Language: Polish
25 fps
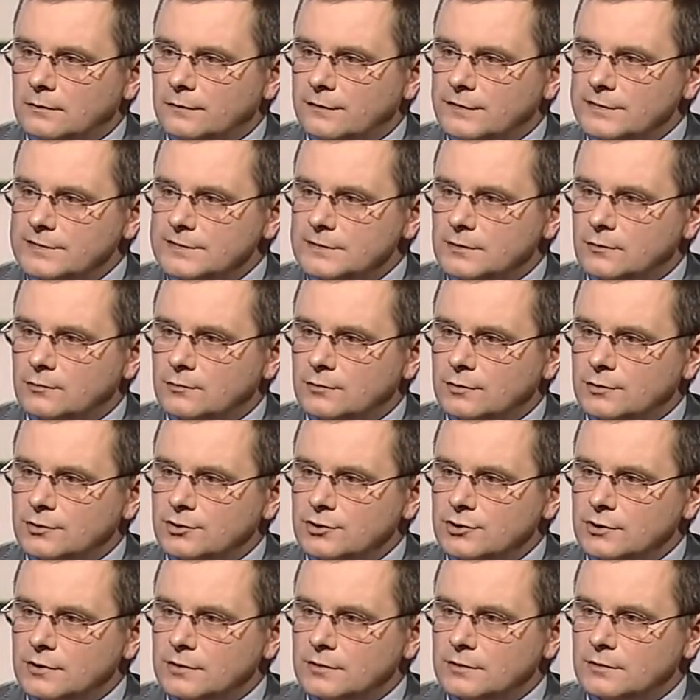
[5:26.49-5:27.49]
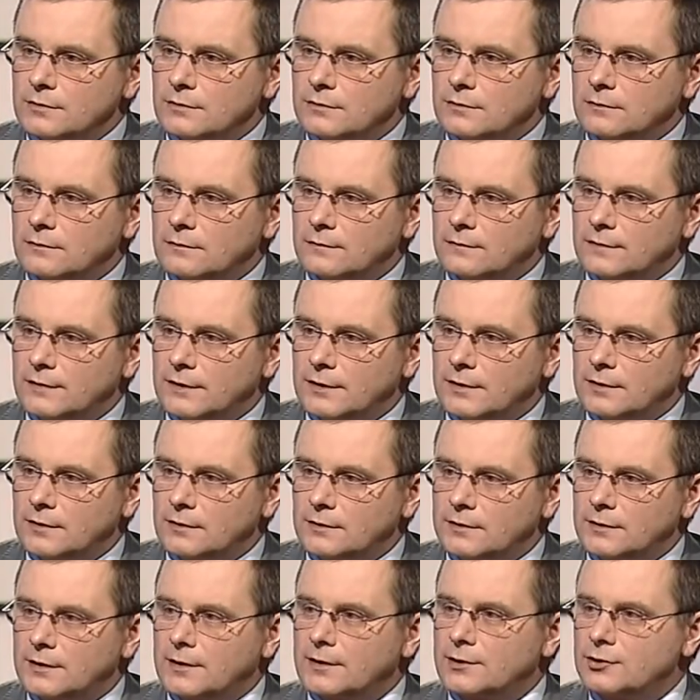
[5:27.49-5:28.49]
kwestie, które dzisiaj w
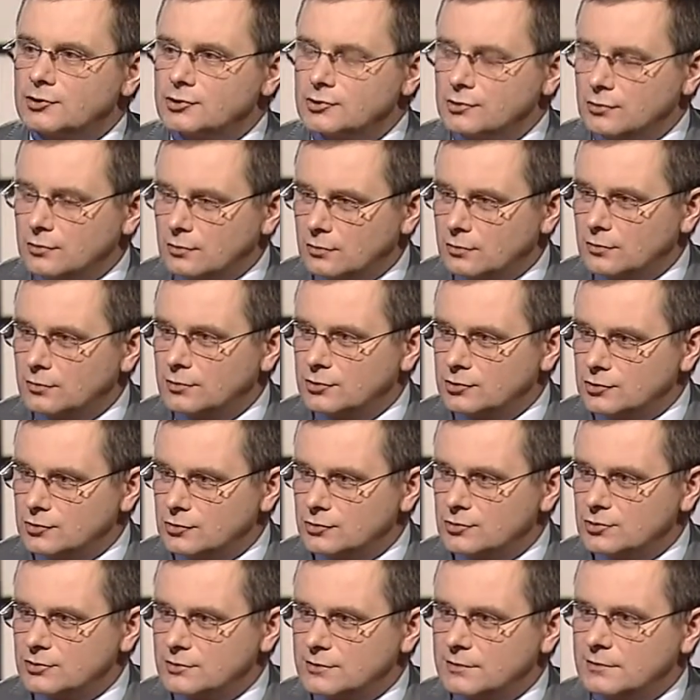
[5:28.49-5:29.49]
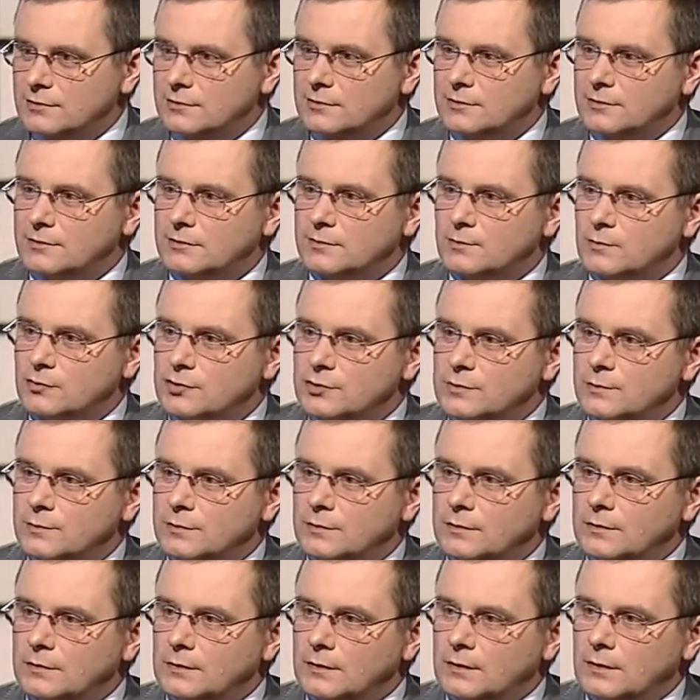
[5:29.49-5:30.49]
takich tragicznych okolicznościach
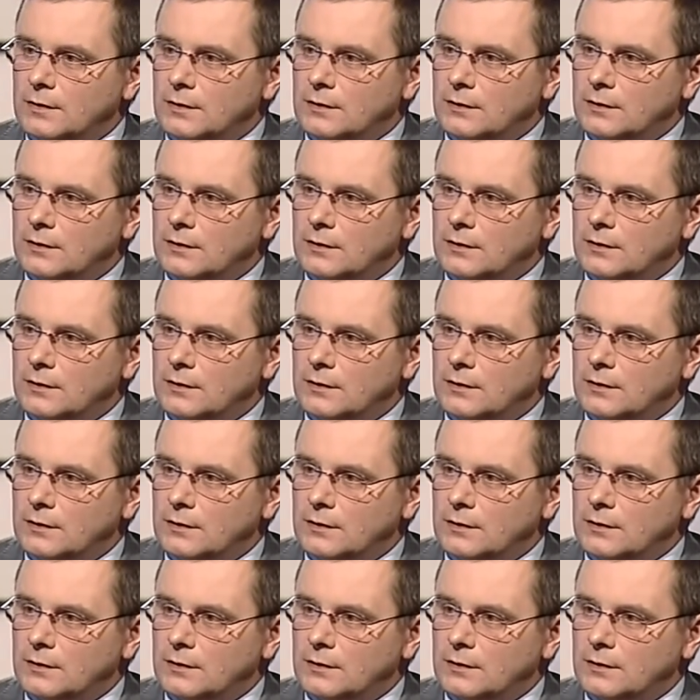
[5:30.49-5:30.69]
możemy,